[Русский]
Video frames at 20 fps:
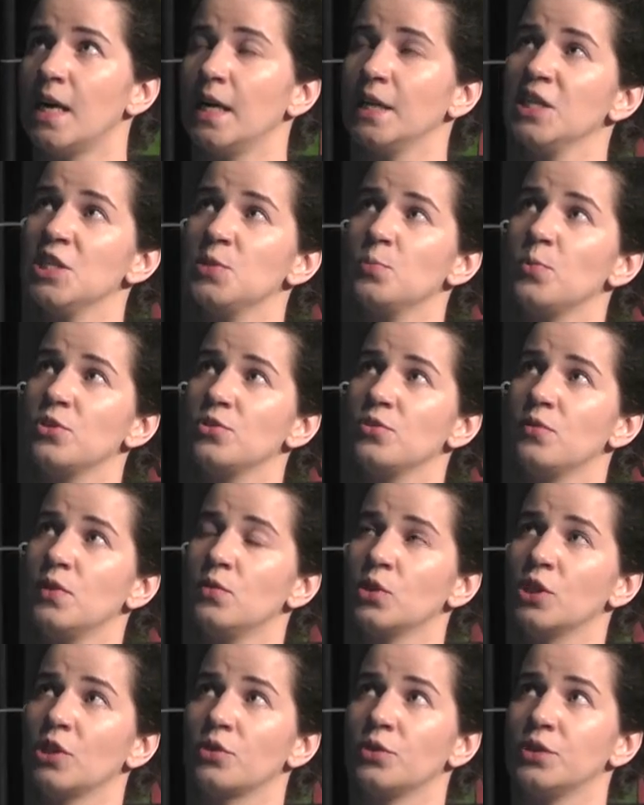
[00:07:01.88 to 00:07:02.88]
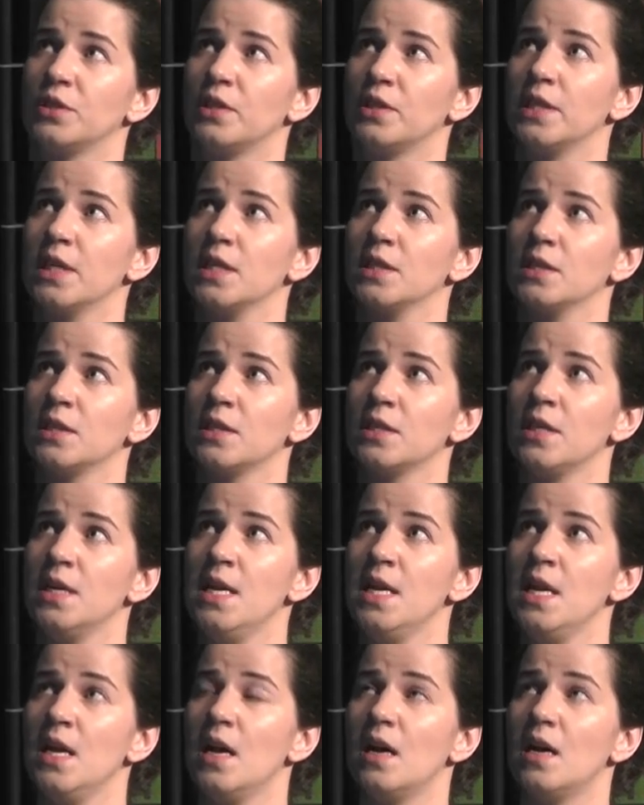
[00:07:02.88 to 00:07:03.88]
они использовали вот такой детектор,
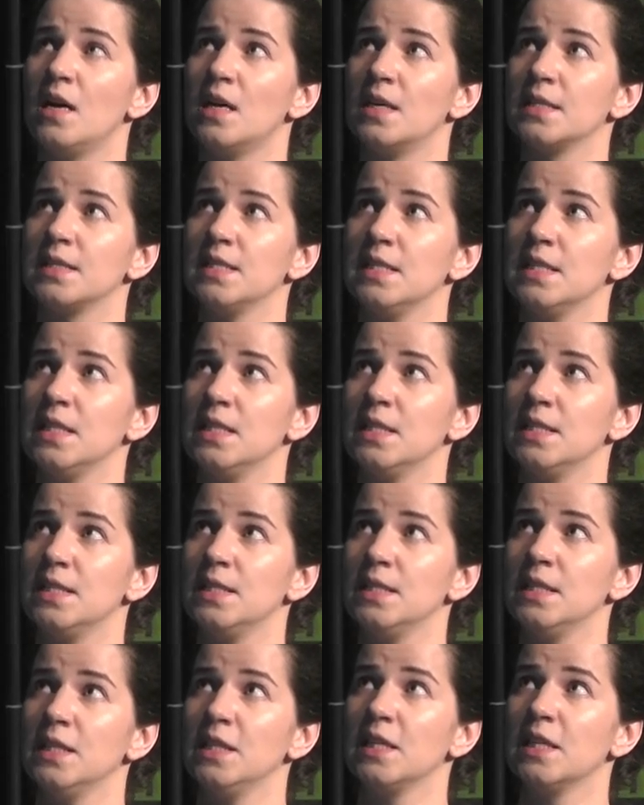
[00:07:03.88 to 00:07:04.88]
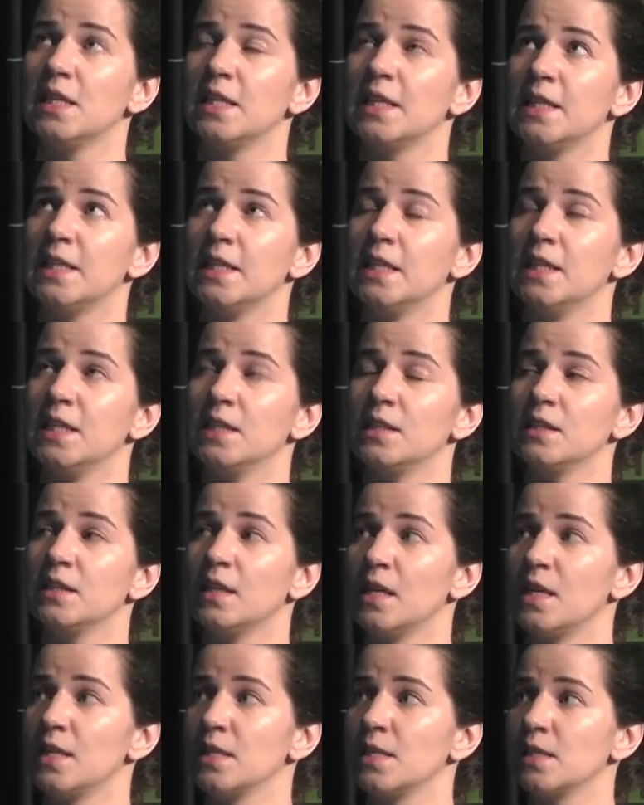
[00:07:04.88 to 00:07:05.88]
где синенькое —
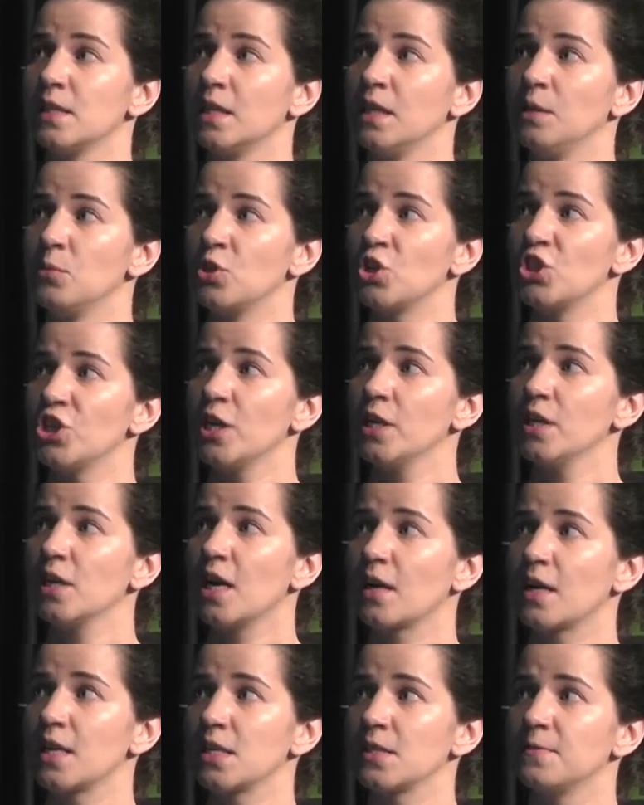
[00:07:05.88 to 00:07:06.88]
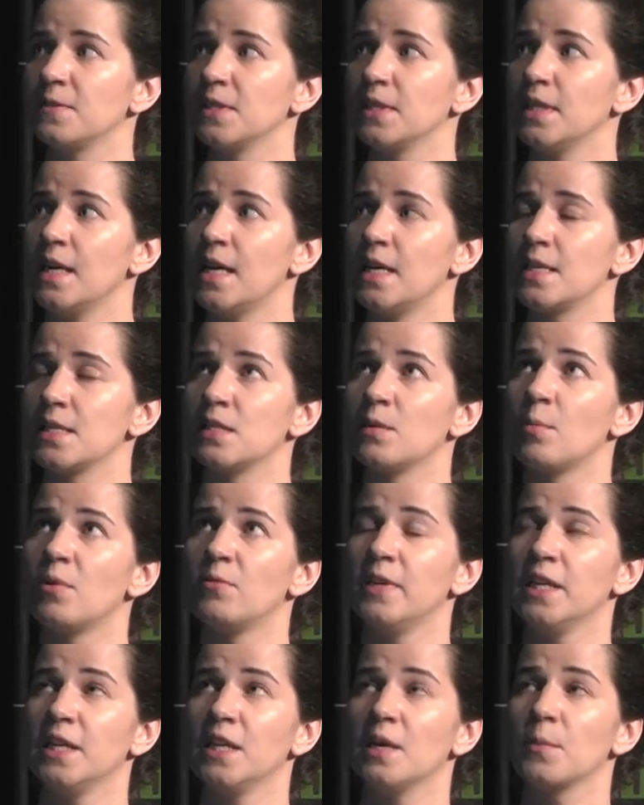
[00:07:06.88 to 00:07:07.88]
это слои мишени, как раз вода с
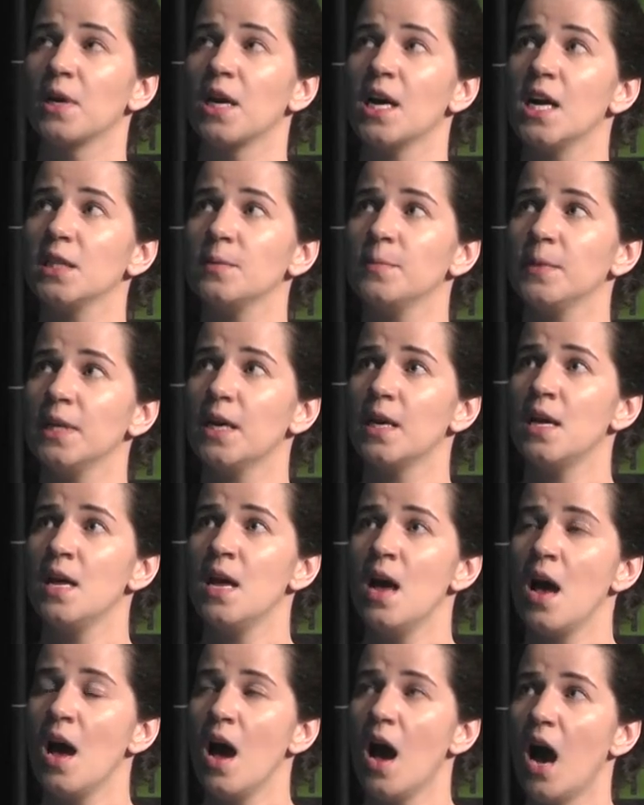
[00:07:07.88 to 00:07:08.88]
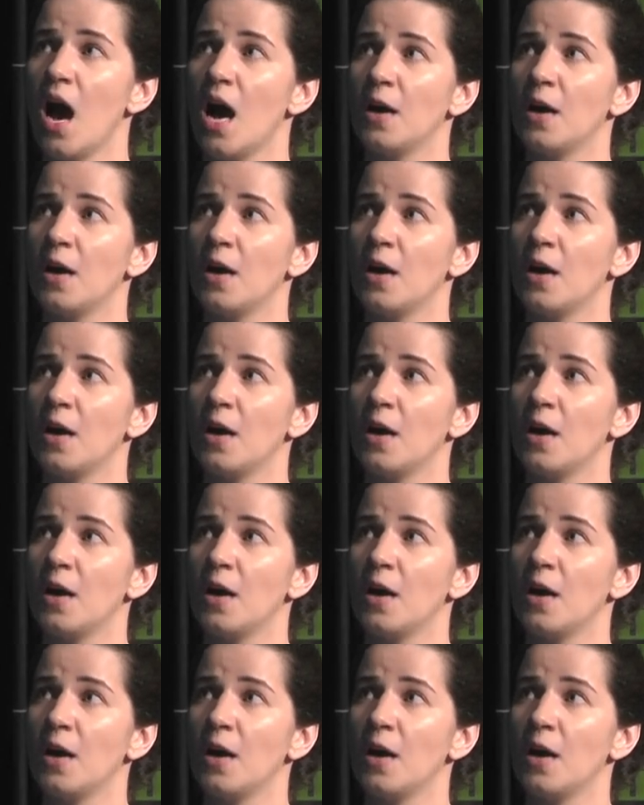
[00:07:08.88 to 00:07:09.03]
добавлением кадмия, а